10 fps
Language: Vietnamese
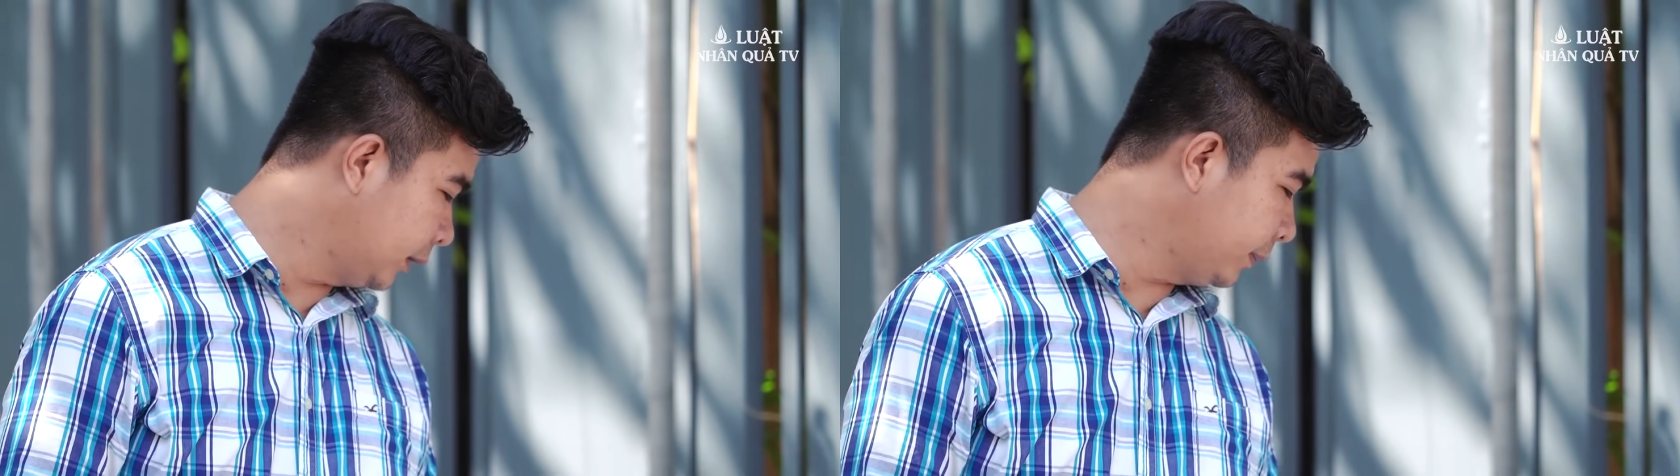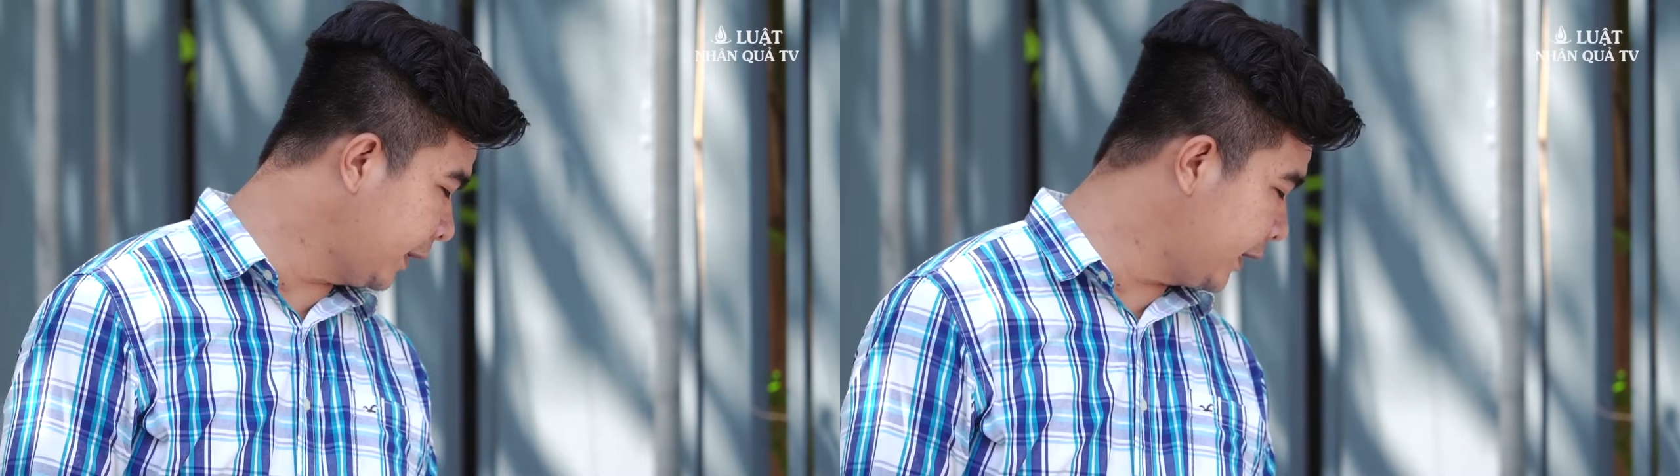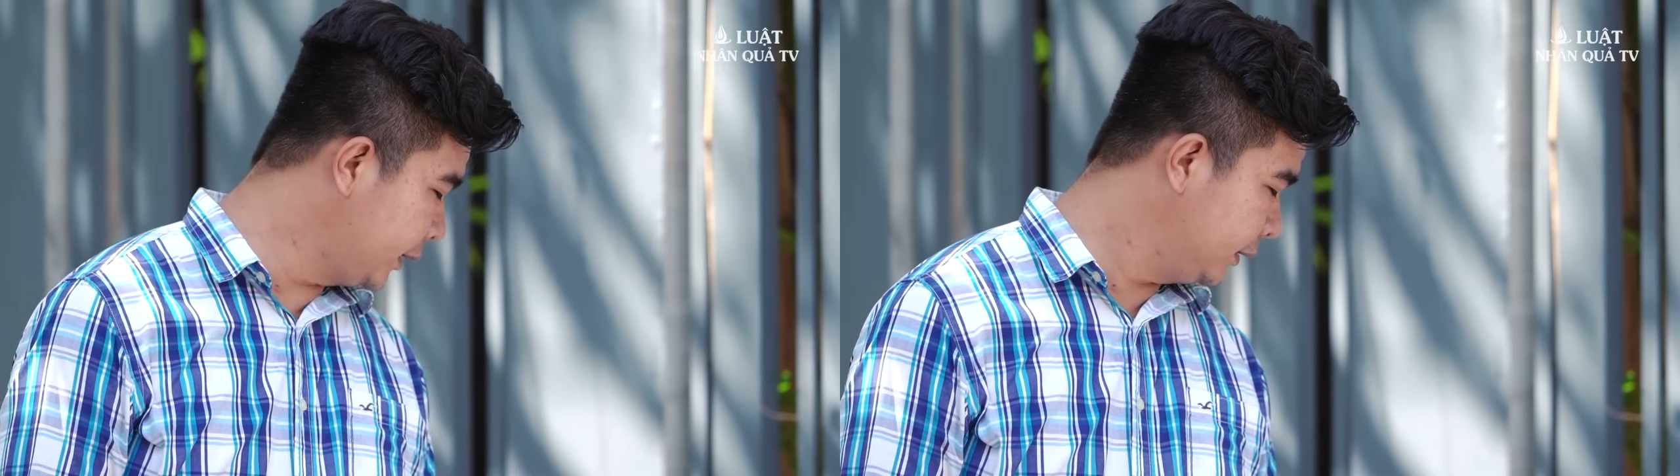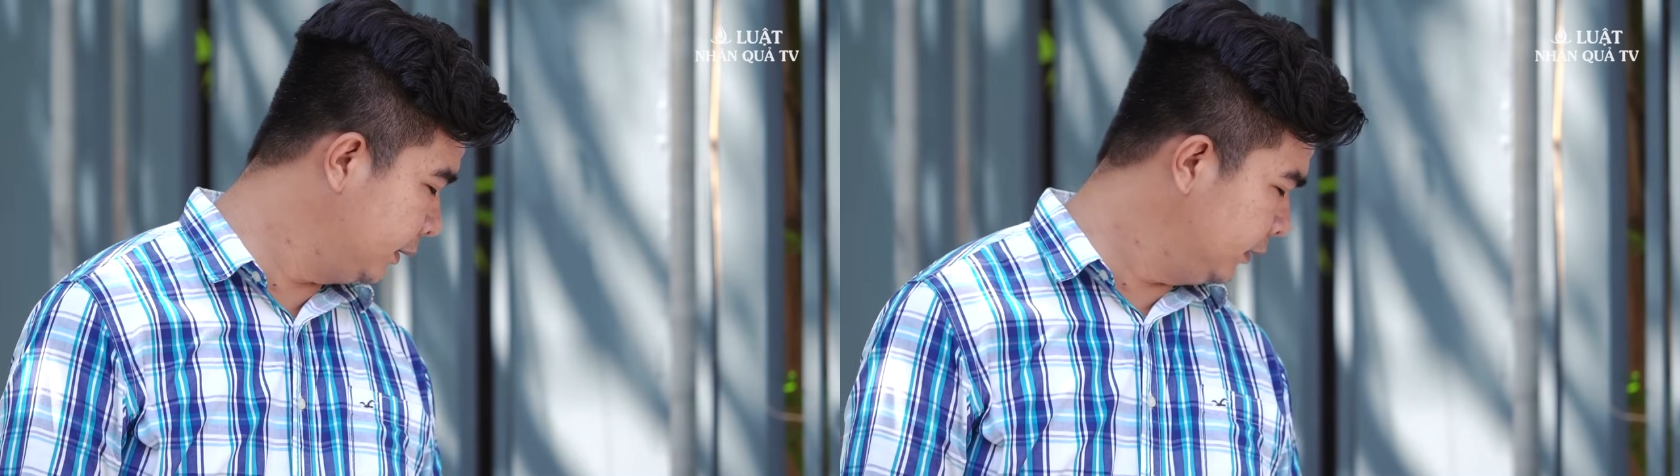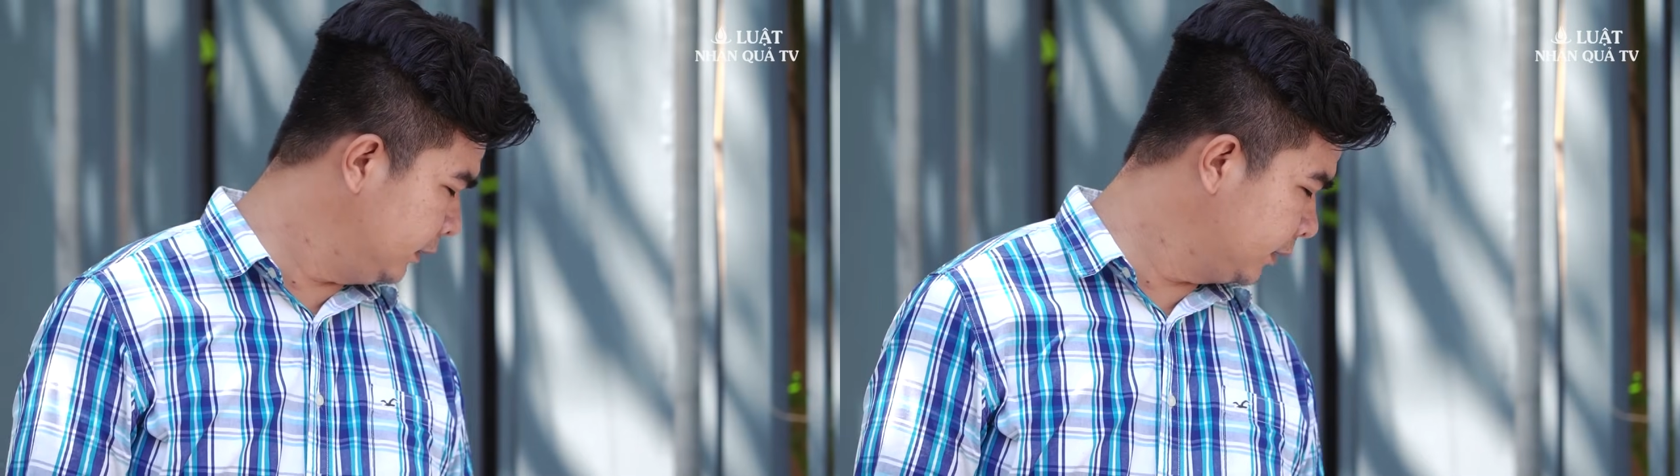Em ra đi.
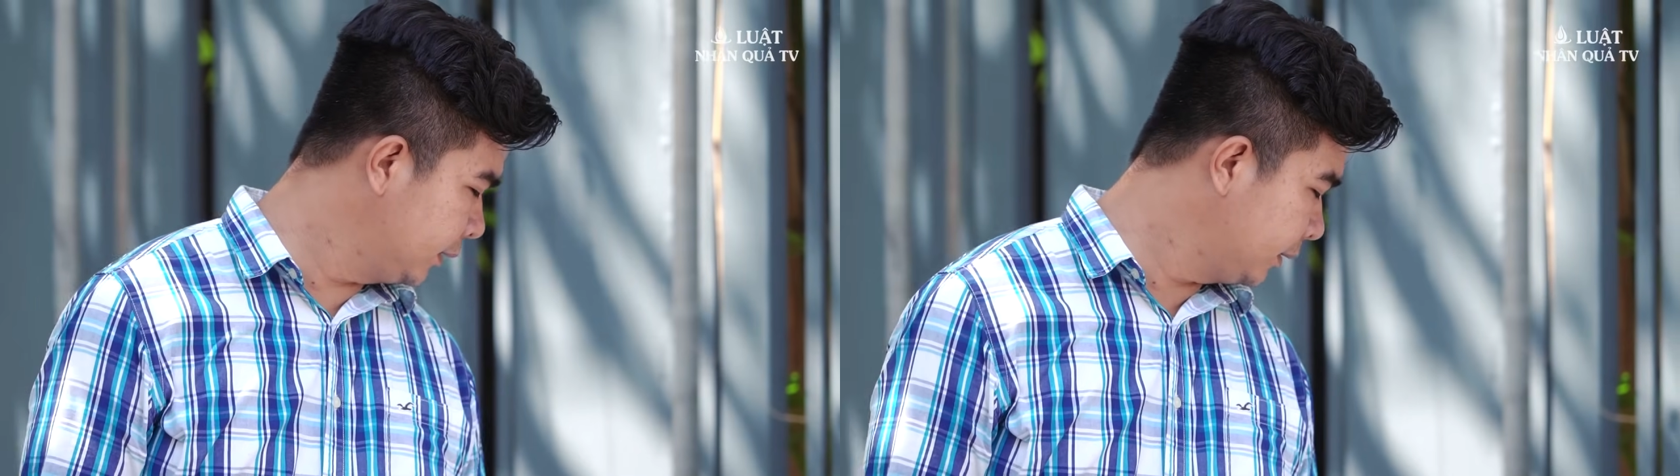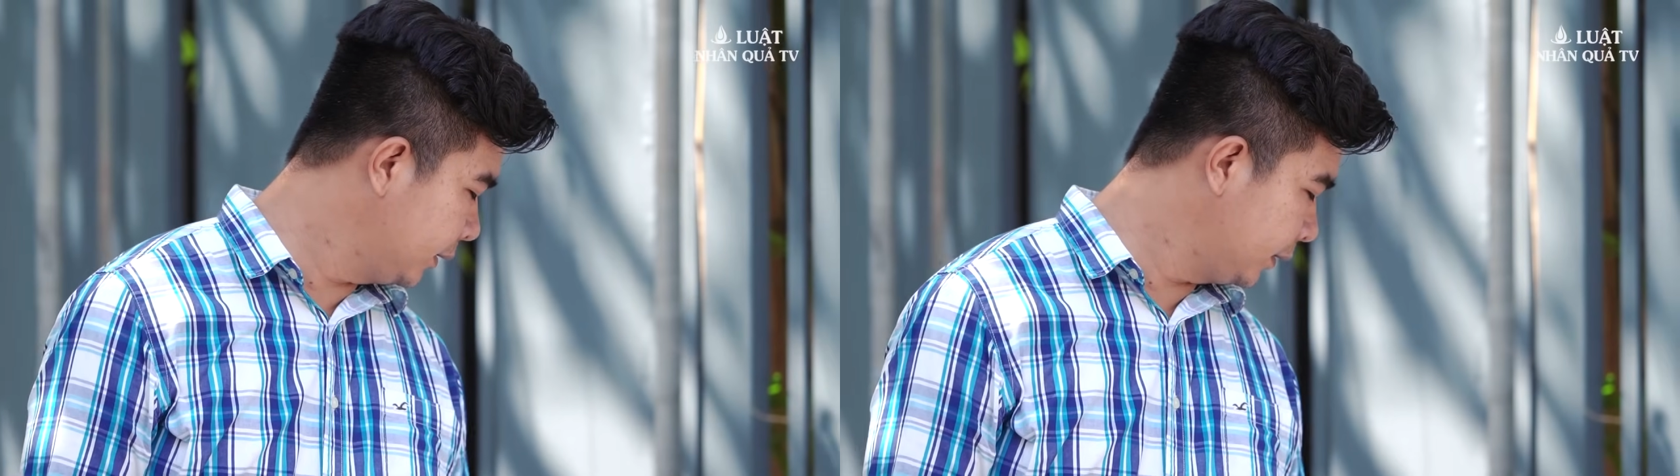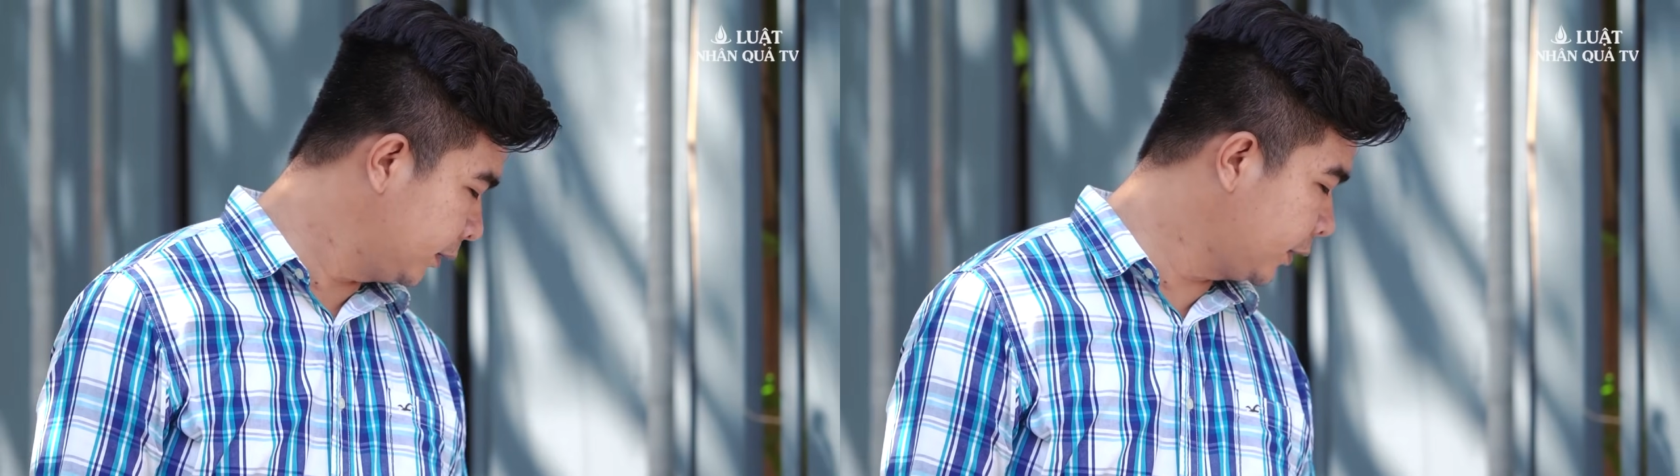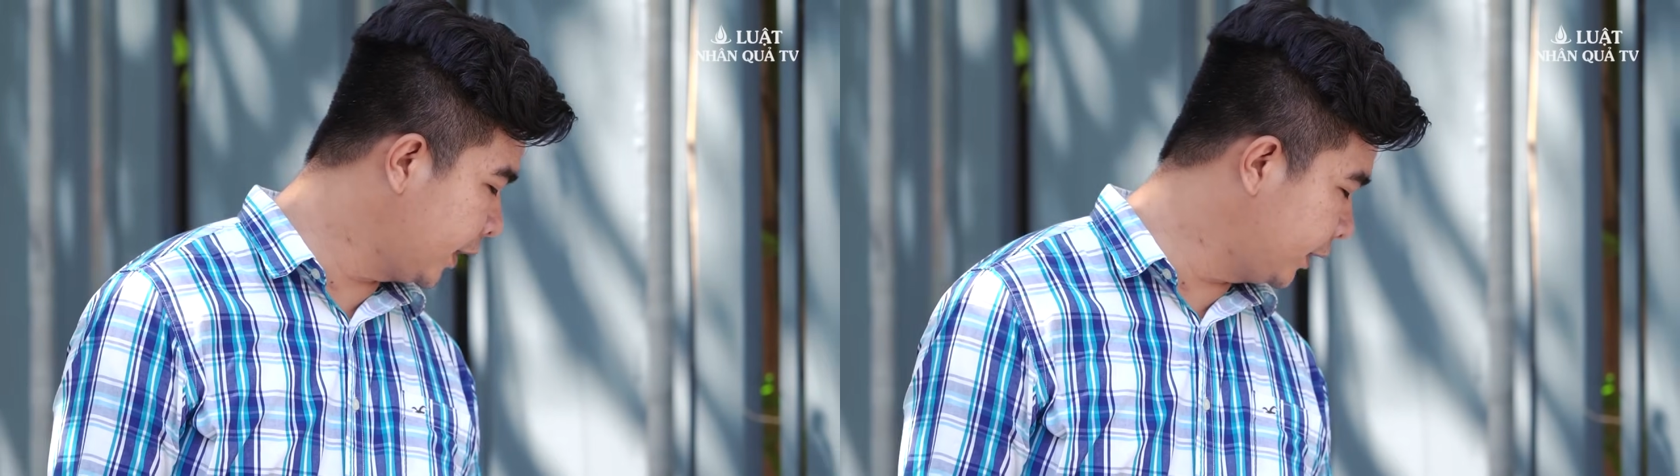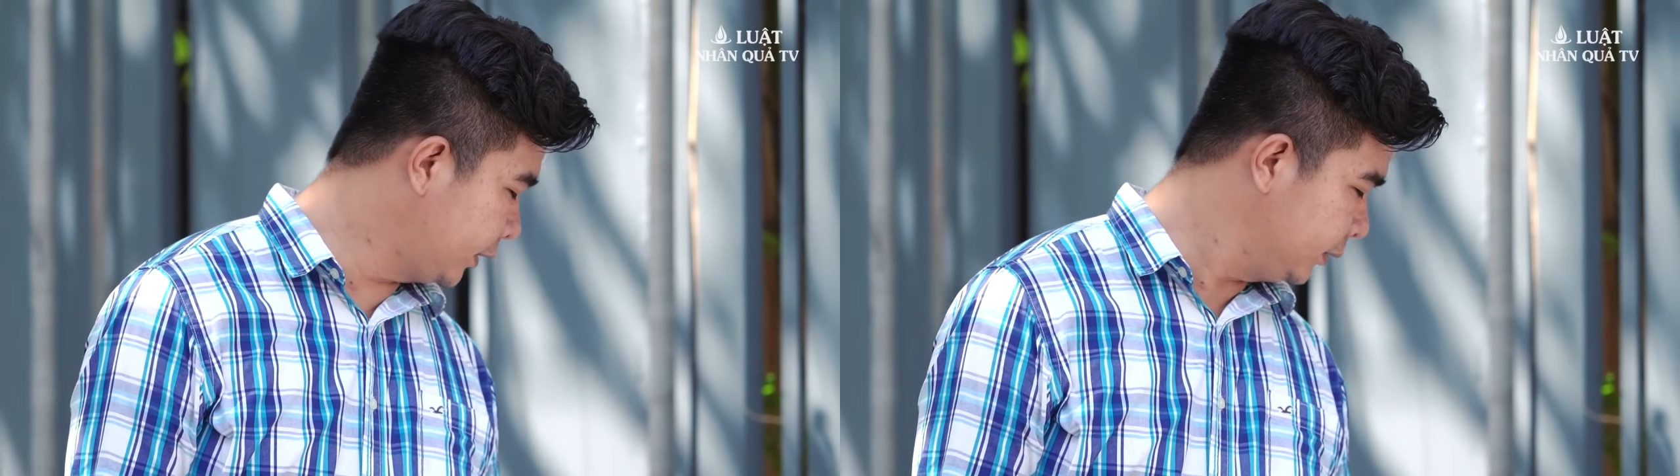Nó
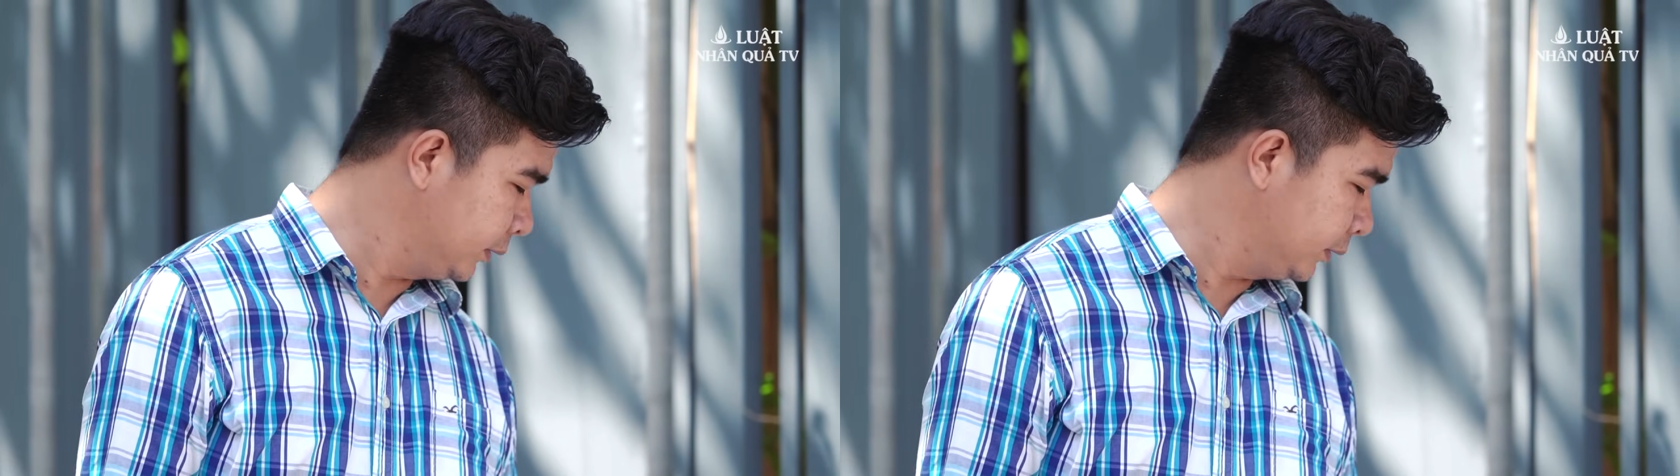đi rồi.